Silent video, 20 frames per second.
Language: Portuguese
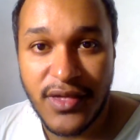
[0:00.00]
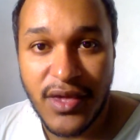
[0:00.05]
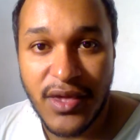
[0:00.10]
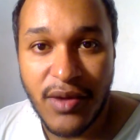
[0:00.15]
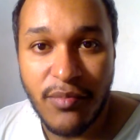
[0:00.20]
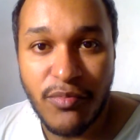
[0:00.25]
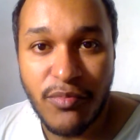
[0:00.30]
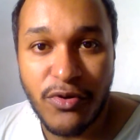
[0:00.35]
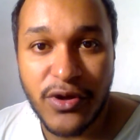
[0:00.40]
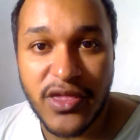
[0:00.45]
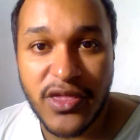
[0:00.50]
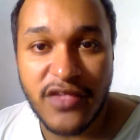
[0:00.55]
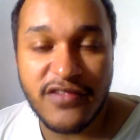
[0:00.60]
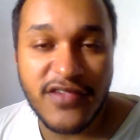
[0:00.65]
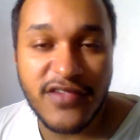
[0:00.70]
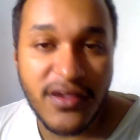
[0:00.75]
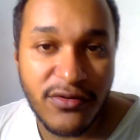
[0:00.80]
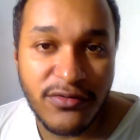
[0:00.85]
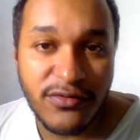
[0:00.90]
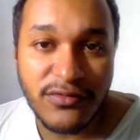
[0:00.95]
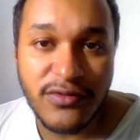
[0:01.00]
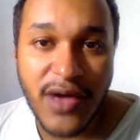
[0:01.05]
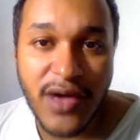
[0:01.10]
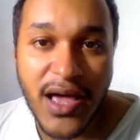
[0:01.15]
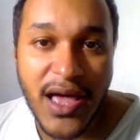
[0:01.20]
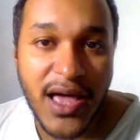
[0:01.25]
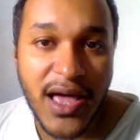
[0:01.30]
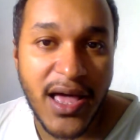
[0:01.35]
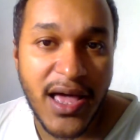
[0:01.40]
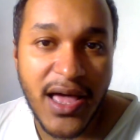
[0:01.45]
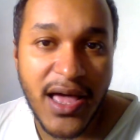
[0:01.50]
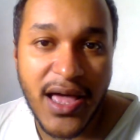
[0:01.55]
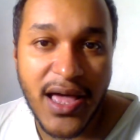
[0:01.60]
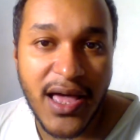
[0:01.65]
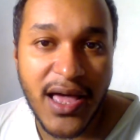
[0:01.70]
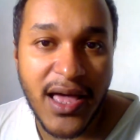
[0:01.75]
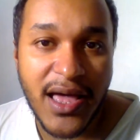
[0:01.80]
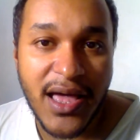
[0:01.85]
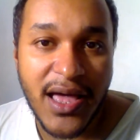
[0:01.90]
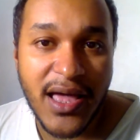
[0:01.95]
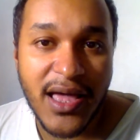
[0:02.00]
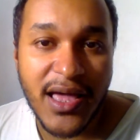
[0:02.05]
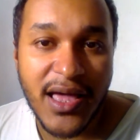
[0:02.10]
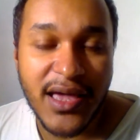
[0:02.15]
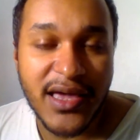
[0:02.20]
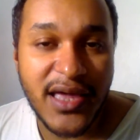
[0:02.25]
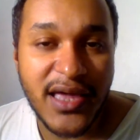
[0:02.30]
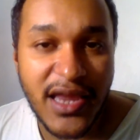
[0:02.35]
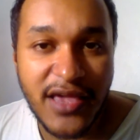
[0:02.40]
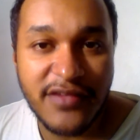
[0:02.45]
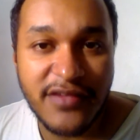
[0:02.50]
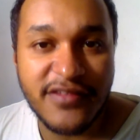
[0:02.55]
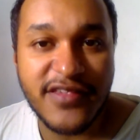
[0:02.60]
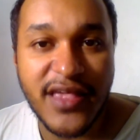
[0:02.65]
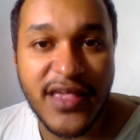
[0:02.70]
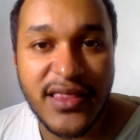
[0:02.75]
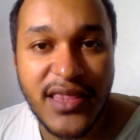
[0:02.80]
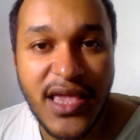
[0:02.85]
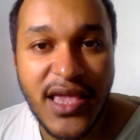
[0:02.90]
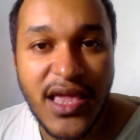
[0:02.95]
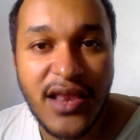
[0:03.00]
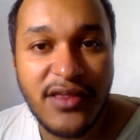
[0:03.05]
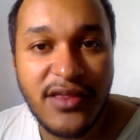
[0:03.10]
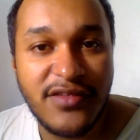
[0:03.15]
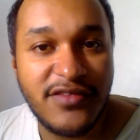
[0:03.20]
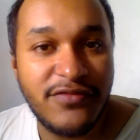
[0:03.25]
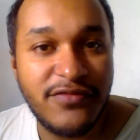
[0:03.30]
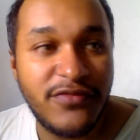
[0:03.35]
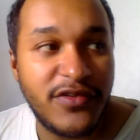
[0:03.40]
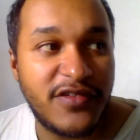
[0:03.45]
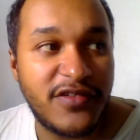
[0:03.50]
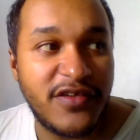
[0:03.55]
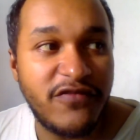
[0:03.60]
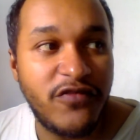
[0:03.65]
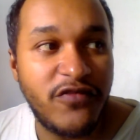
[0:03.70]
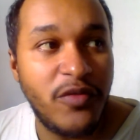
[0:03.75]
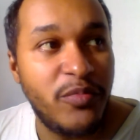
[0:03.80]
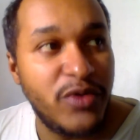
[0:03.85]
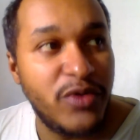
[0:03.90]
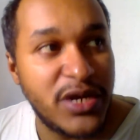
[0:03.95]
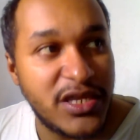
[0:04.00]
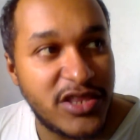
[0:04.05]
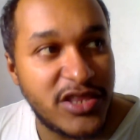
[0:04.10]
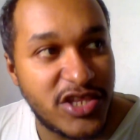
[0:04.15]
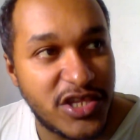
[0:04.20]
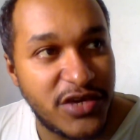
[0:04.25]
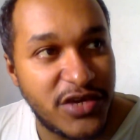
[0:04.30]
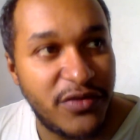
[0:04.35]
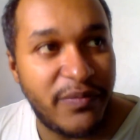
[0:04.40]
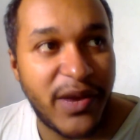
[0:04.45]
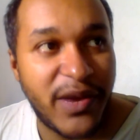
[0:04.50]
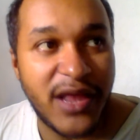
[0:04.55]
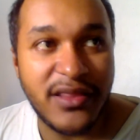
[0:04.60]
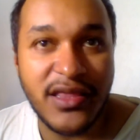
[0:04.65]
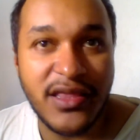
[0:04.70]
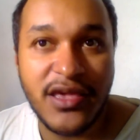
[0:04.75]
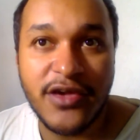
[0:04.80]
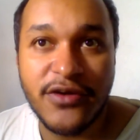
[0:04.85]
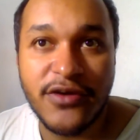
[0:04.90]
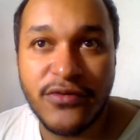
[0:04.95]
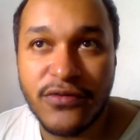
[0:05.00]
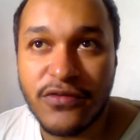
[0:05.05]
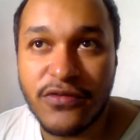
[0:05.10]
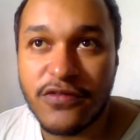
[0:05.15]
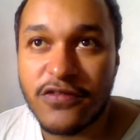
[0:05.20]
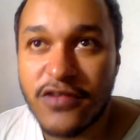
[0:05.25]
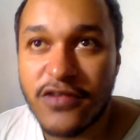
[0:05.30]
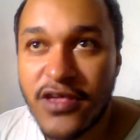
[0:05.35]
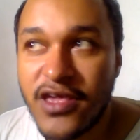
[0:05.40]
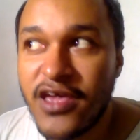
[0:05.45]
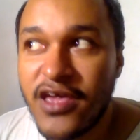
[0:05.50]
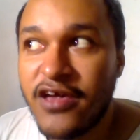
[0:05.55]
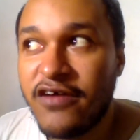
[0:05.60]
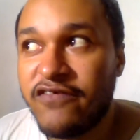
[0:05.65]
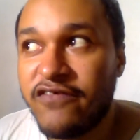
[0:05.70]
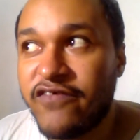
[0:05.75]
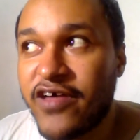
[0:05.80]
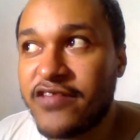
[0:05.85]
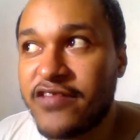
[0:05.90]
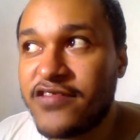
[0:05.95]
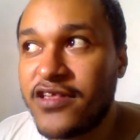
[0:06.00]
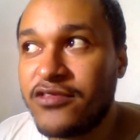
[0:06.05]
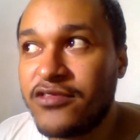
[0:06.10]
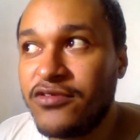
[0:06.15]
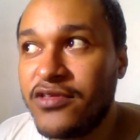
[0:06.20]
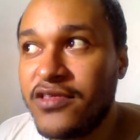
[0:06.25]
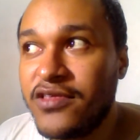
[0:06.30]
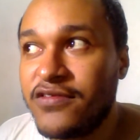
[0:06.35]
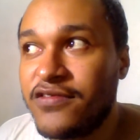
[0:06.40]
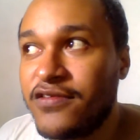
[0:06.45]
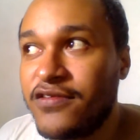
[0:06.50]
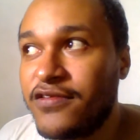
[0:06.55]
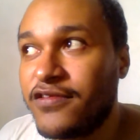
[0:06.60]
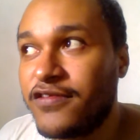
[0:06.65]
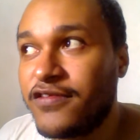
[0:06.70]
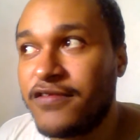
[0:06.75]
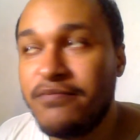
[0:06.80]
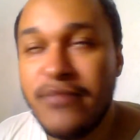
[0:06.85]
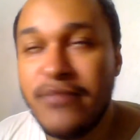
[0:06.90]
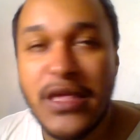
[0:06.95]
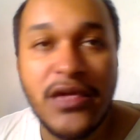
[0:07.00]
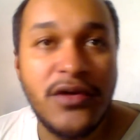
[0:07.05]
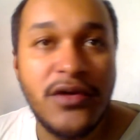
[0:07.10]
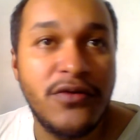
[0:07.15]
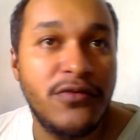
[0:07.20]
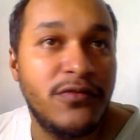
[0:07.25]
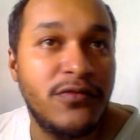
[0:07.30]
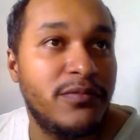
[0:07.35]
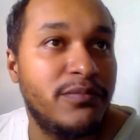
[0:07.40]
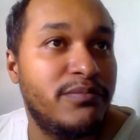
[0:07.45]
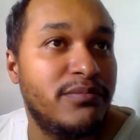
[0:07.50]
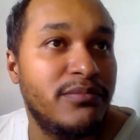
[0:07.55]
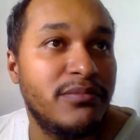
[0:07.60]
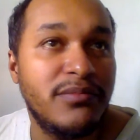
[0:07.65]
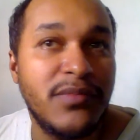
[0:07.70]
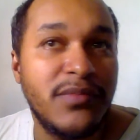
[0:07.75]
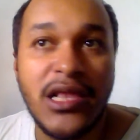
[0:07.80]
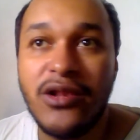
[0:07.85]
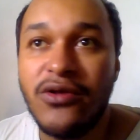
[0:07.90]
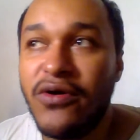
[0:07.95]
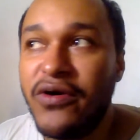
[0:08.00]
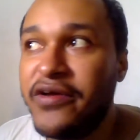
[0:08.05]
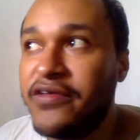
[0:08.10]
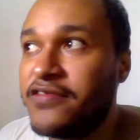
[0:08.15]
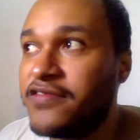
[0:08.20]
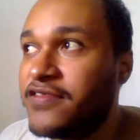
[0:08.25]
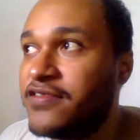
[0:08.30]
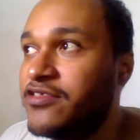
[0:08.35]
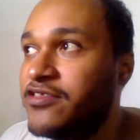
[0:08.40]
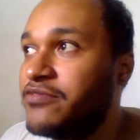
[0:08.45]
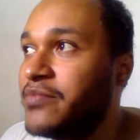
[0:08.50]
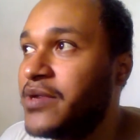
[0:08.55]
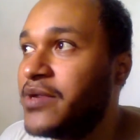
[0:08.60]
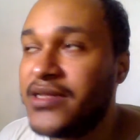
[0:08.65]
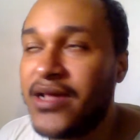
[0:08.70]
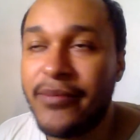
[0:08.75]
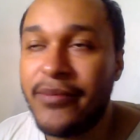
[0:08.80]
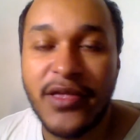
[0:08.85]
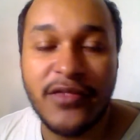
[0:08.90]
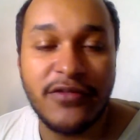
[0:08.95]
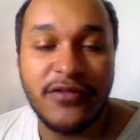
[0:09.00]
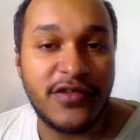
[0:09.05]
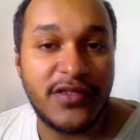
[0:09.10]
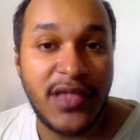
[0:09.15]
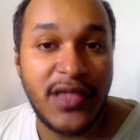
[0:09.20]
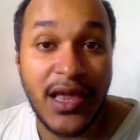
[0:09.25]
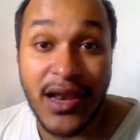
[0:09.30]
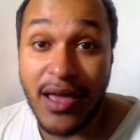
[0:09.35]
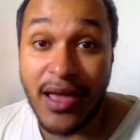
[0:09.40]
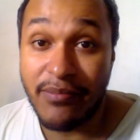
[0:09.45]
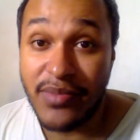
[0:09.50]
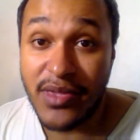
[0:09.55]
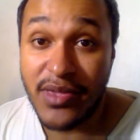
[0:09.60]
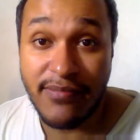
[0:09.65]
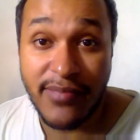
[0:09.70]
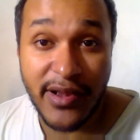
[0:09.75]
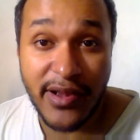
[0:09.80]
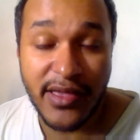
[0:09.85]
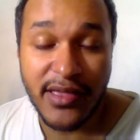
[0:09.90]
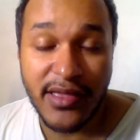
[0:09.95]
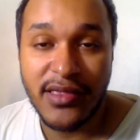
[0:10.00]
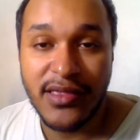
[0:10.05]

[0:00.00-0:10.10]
Porque, segundo a, a, a crença dele, se você for bonitinho para Deus, fazer todos os mil, milhões de mandamentos que tem na Bíblia,